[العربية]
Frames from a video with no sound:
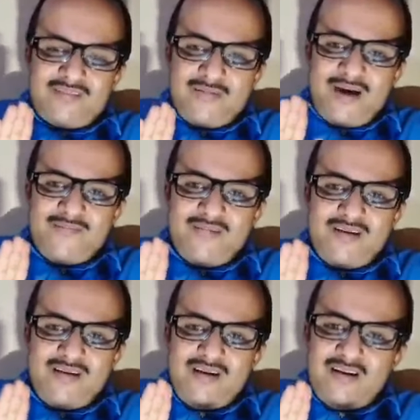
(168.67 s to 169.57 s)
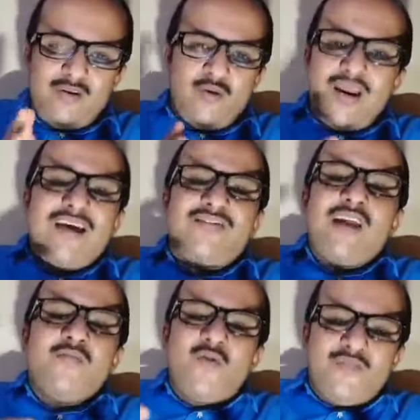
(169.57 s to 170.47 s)
تمام لانه لا
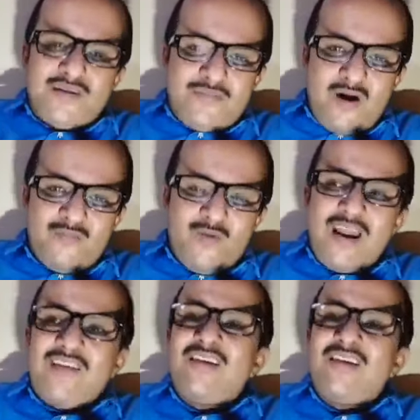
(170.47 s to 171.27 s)
زال مؤمن بهم ولا